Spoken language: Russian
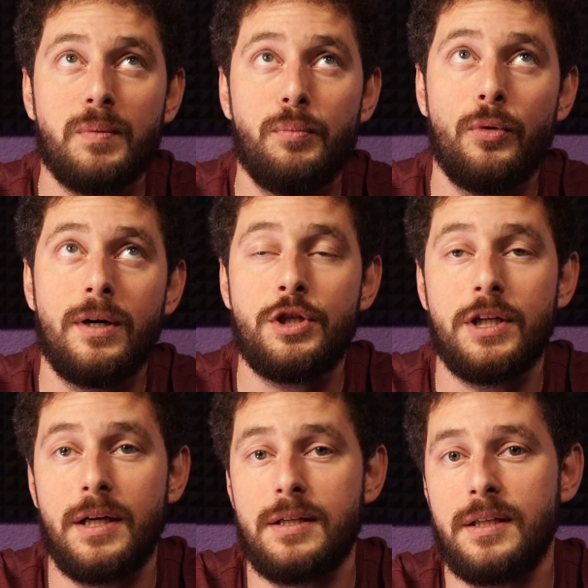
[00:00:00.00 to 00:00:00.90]
по
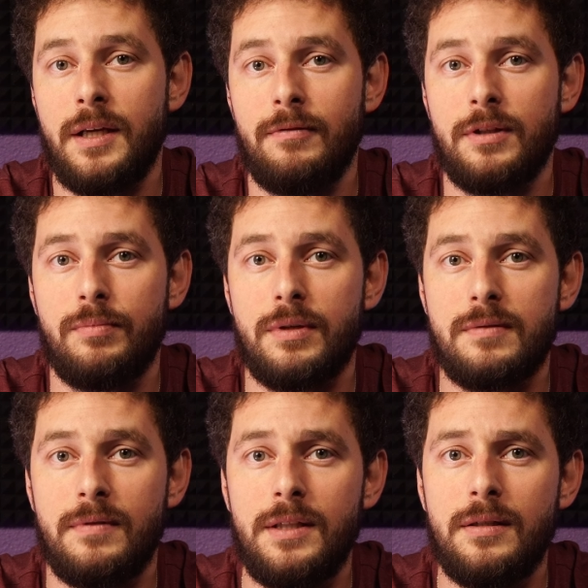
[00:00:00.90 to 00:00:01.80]
АЧХ, заявленные
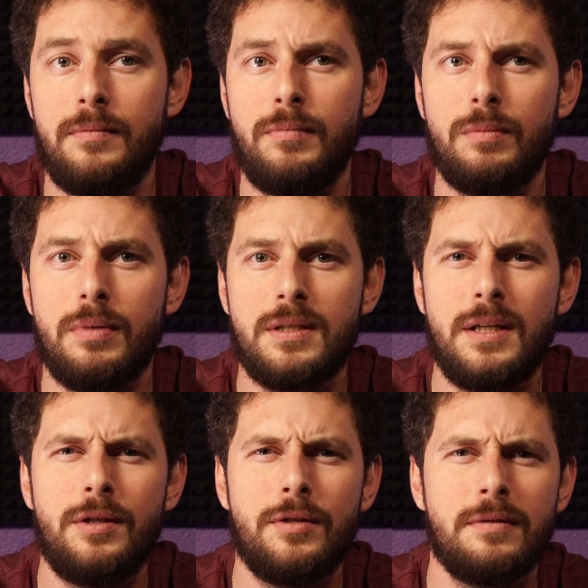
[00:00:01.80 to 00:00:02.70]
производителем,
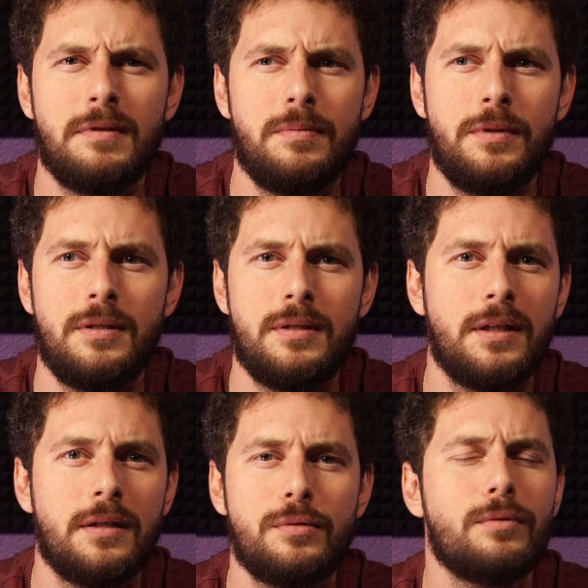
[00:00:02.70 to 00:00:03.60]
мидбасы ниже 80
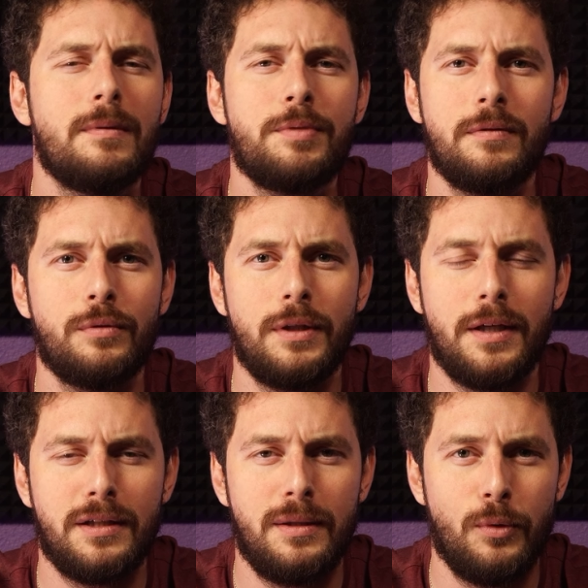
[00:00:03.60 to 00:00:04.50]
Гц ну вообще вот никак не